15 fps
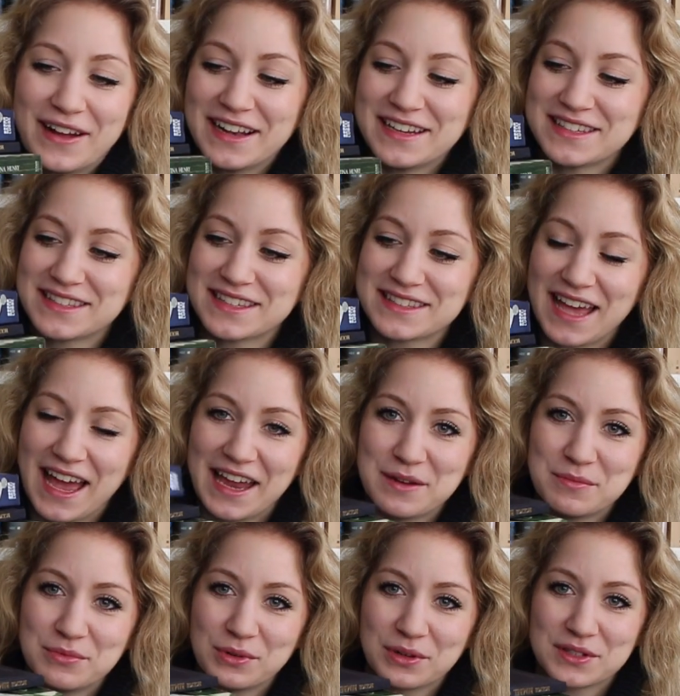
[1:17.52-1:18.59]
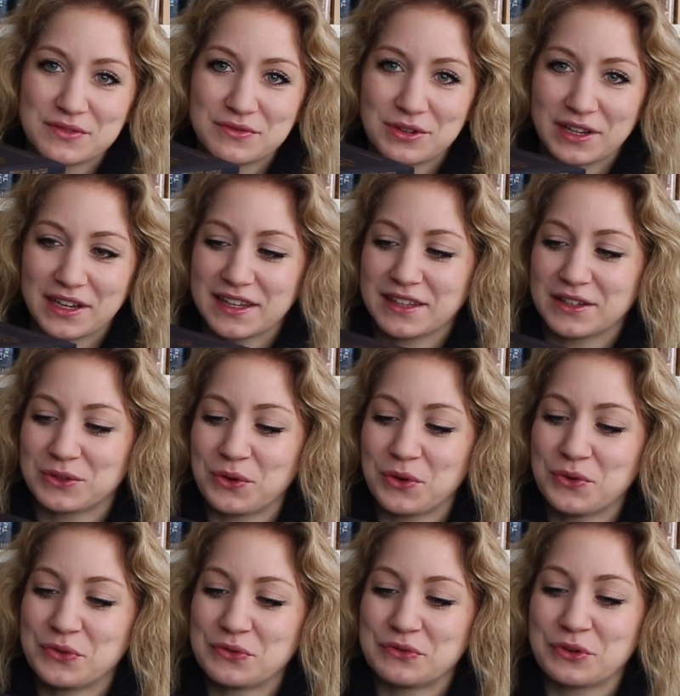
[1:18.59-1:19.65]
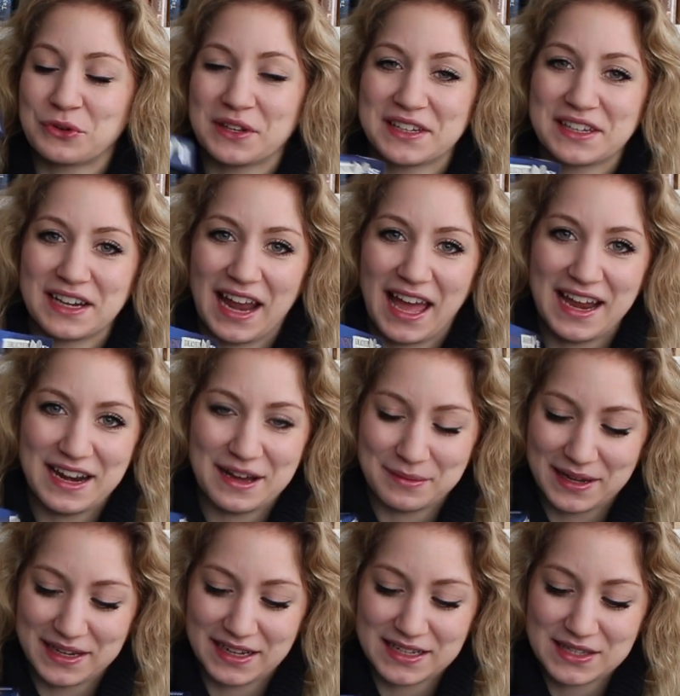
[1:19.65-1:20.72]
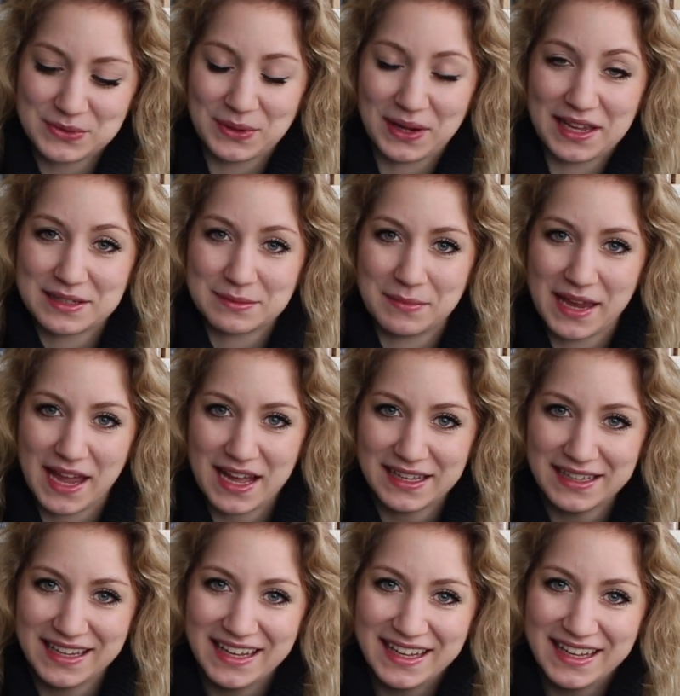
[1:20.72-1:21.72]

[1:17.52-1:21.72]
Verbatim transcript: weil dieses eine Buch ist wirklich dünn und wirklich klein, aber dazu gleich mehr.